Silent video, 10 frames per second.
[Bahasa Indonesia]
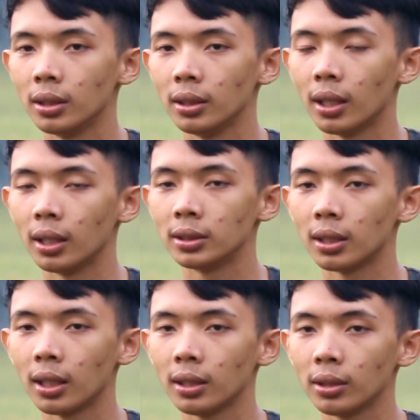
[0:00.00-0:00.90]
ya
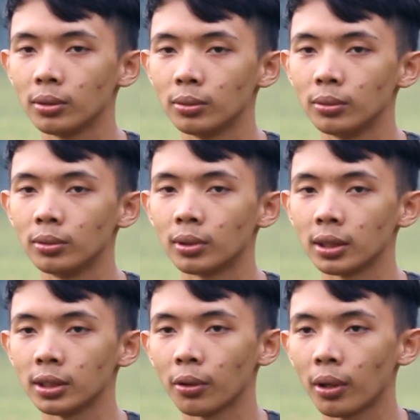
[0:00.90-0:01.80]
istilahnya uh,
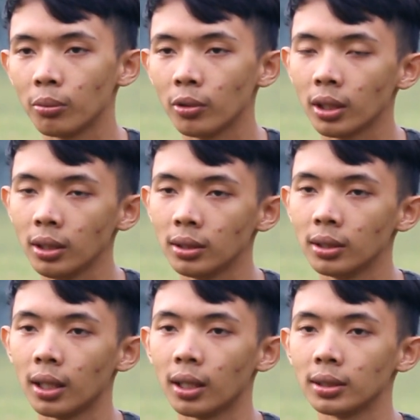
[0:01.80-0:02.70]
kecewa mungkin
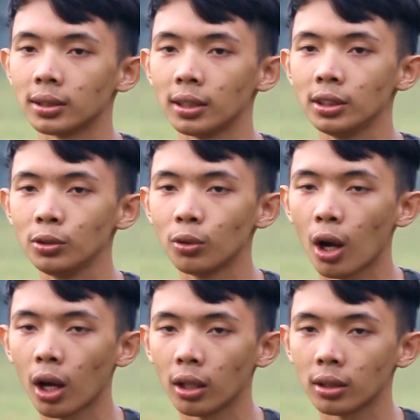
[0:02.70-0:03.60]
ya saya sih
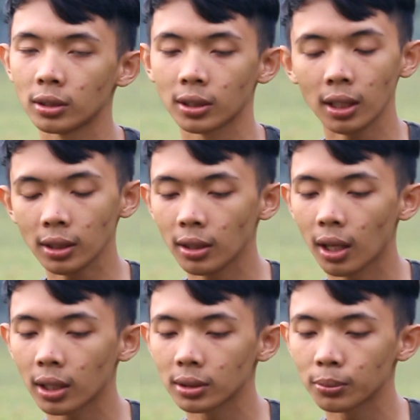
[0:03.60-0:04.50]
juga saya tidak
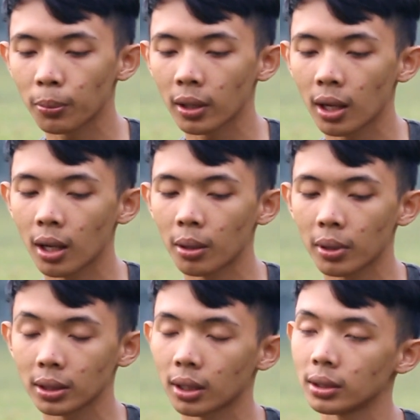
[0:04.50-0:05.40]
pernah
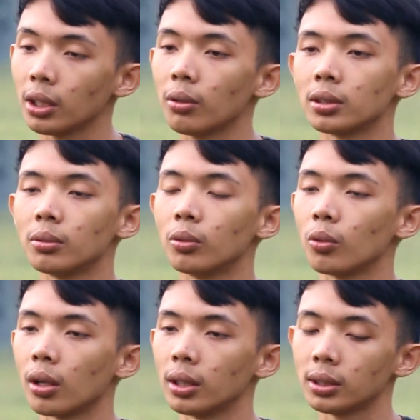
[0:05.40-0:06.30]
merasa kecewa sama
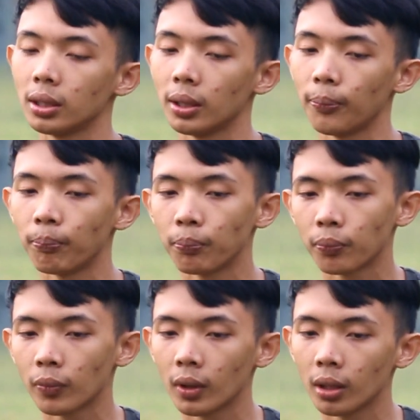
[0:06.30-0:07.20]
keluarga saya
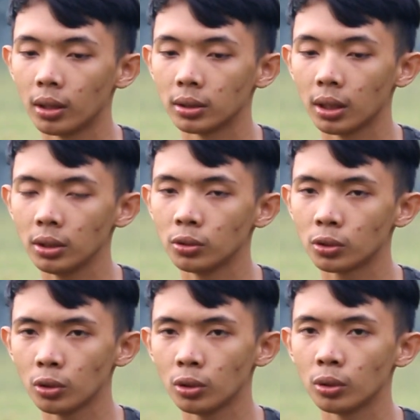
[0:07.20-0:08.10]
saya
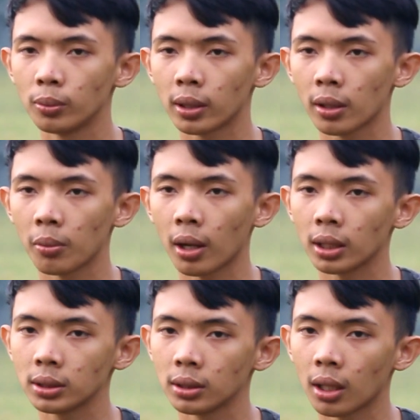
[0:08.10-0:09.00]
justru berterima
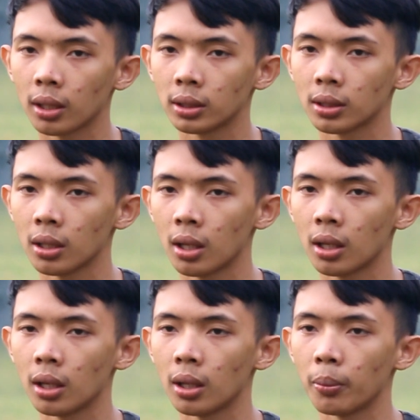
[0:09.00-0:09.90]
kasih karena
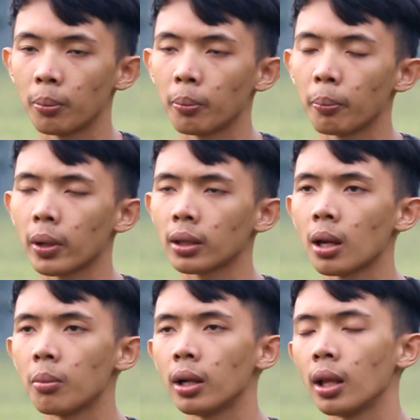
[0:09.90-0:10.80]
saya
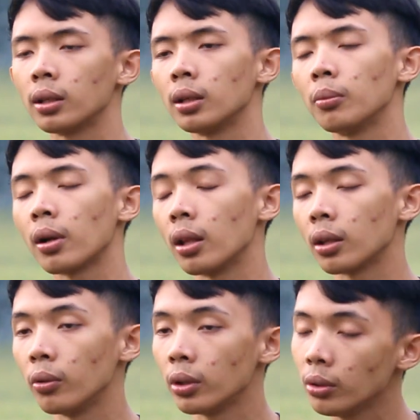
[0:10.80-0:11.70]
pertama datang merantau
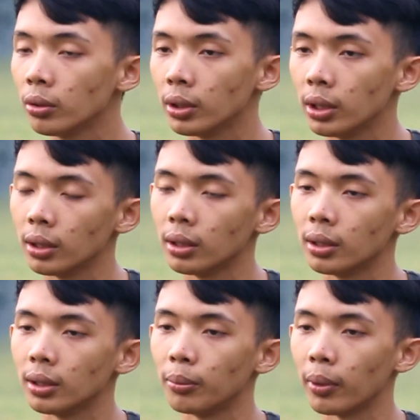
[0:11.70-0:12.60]
itu
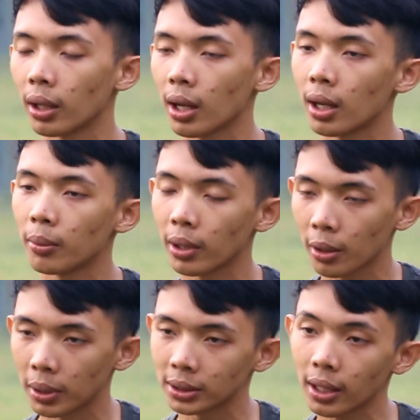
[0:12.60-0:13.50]
mereka
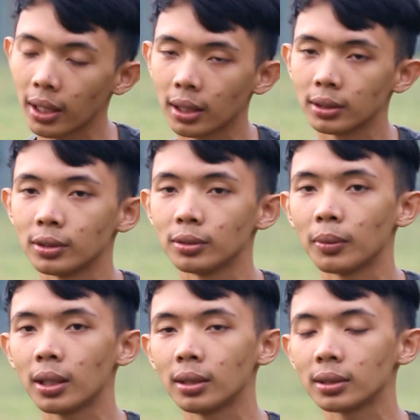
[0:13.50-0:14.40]
menerima saya
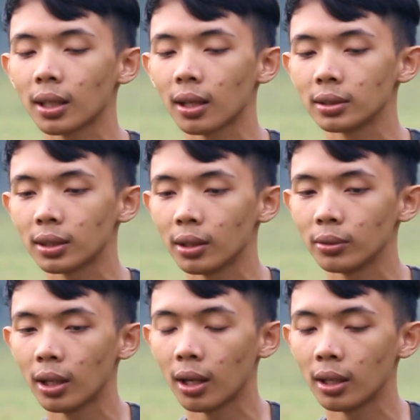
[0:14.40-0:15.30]
cuma sekarang saya
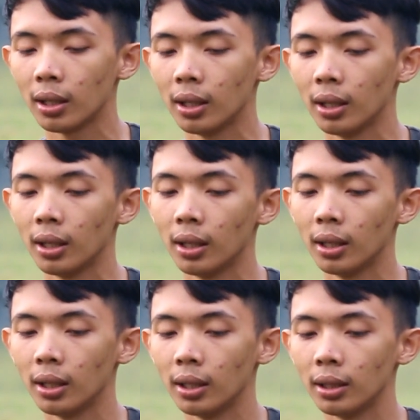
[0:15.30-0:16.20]
udah
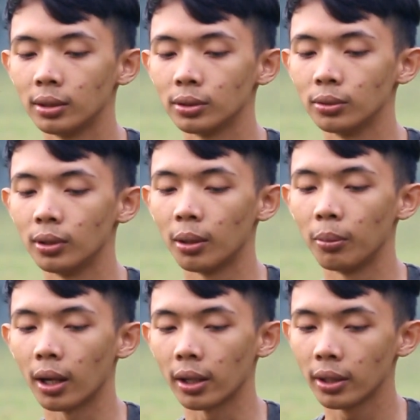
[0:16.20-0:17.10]
sudah
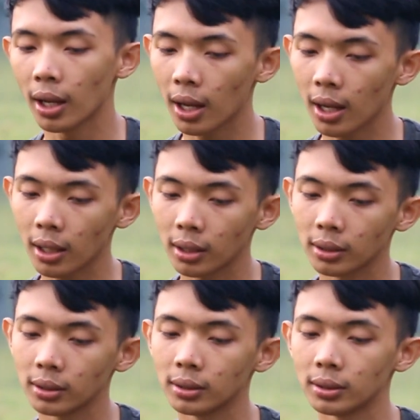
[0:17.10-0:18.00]
bekerja
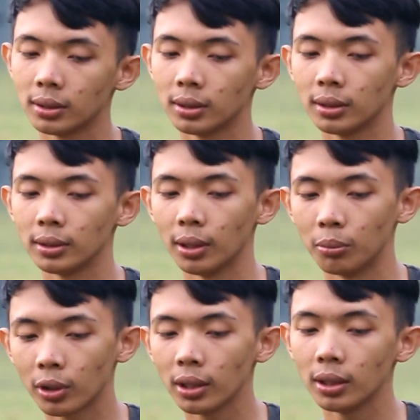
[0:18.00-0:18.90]
ya
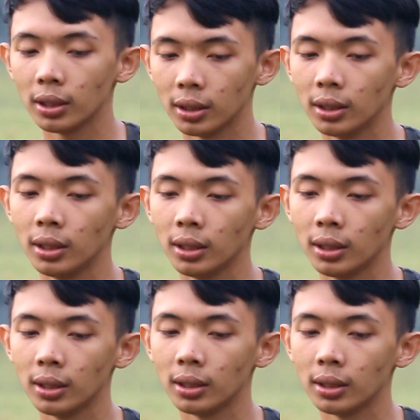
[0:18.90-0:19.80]
mungkin
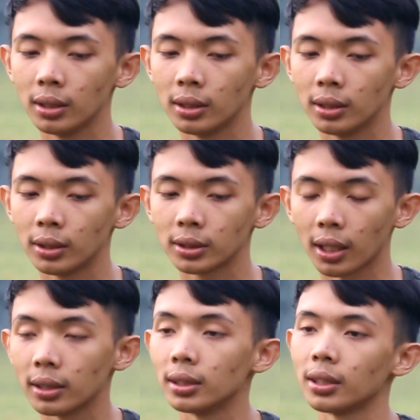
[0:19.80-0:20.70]
ini
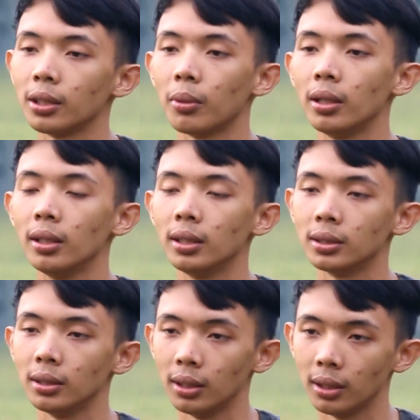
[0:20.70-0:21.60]
saatnya saya mandiri
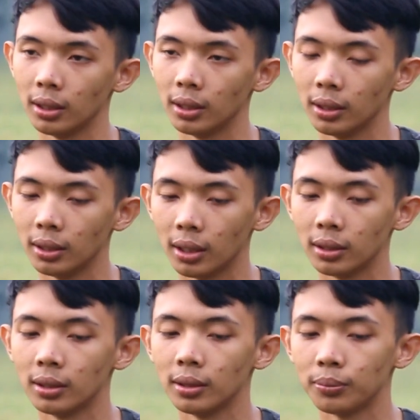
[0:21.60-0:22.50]
sendiri dan
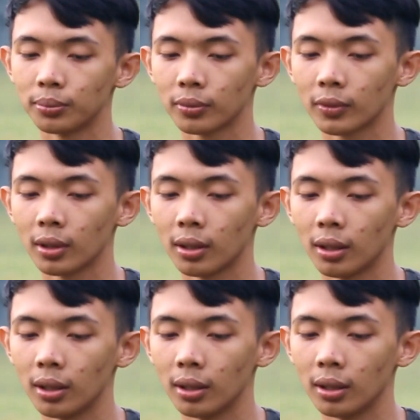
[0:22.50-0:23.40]

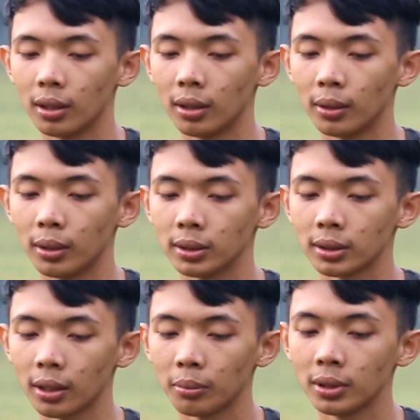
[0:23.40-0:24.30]
uh,
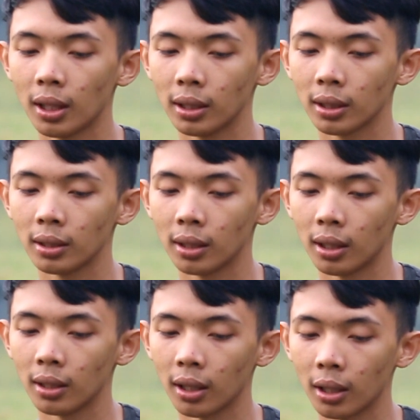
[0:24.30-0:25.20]
saya menjalankan dengan
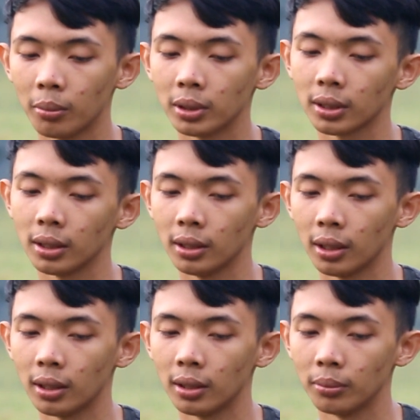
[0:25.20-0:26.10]
agama saya yang
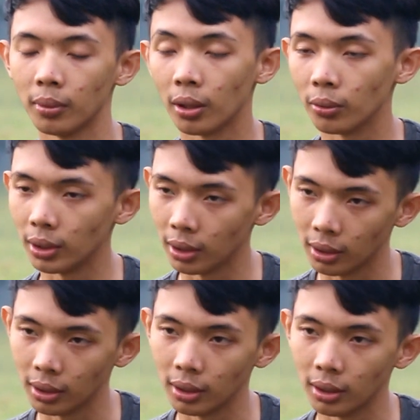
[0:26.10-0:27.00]
baru
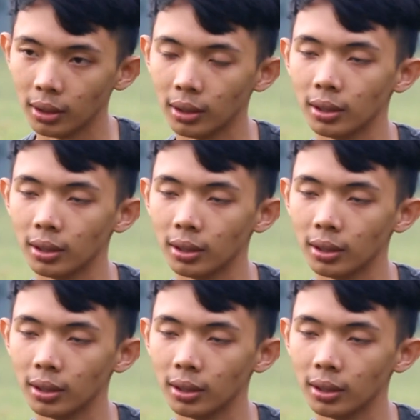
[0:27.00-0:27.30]
ini